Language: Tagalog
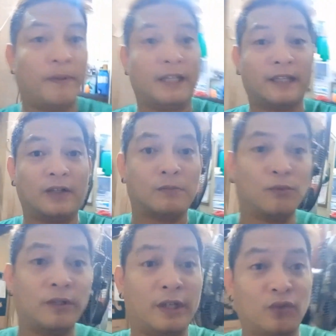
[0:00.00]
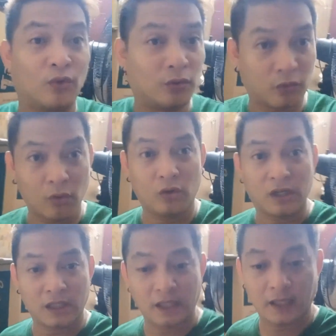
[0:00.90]
pinatay ko muna yung tugtog
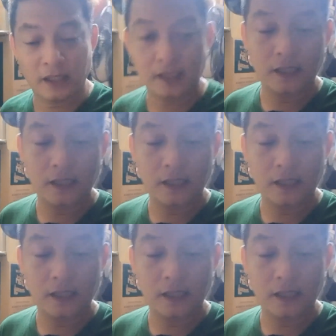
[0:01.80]
kasi